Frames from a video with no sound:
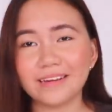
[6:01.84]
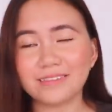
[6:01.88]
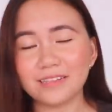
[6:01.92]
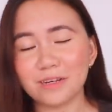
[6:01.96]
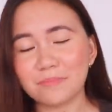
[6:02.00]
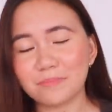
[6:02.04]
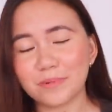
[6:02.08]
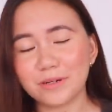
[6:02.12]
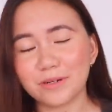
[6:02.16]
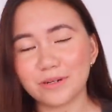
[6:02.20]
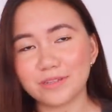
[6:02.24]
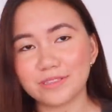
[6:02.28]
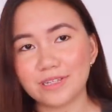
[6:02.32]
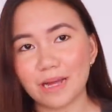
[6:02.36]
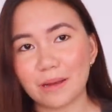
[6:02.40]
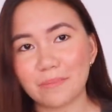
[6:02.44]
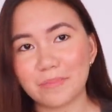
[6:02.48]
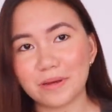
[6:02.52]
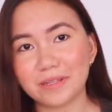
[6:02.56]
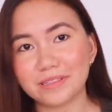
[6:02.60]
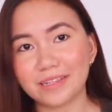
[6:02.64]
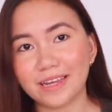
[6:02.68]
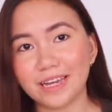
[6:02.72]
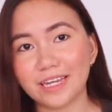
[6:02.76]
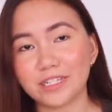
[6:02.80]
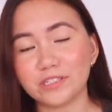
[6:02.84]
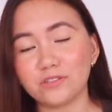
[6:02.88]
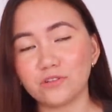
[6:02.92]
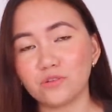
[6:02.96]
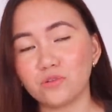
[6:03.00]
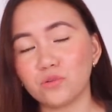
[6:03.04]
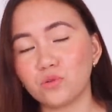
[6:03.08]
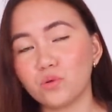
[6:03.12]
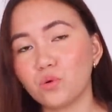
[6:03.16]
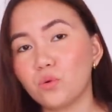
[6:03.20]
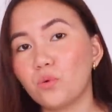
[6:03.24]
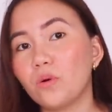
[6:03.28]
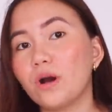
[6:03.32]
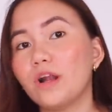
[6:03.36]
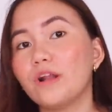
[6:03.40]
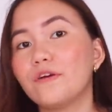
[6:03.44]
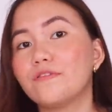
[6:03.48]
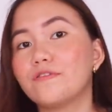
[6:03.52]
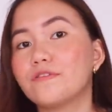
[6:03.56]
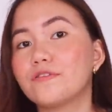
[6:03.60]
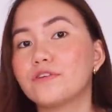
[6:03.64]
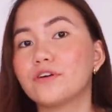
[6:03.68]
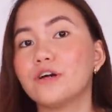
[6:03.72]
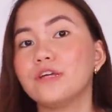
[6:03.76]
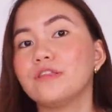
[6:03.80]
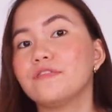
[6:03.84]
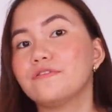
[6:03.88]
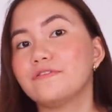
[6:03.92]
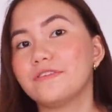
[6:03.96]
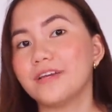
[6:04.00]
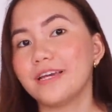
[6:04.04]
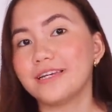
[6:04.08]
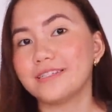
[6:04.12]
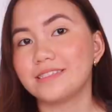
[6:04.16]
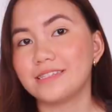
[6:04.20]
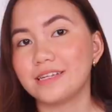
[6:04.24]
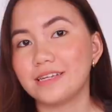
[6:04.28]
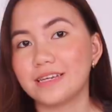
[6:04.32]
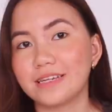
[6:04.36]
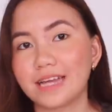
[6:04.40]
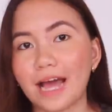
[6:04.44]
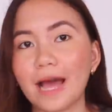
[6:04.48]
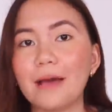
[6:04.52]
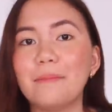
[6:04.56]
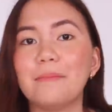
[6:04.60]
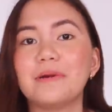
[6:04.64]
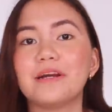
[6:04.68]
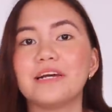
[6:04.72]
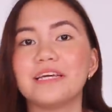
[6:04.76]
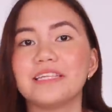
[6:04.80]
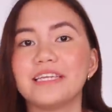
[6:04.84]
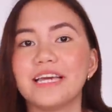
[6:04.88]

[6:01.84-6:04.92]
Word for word: natin pag-usapan guys yung dual front-facing camera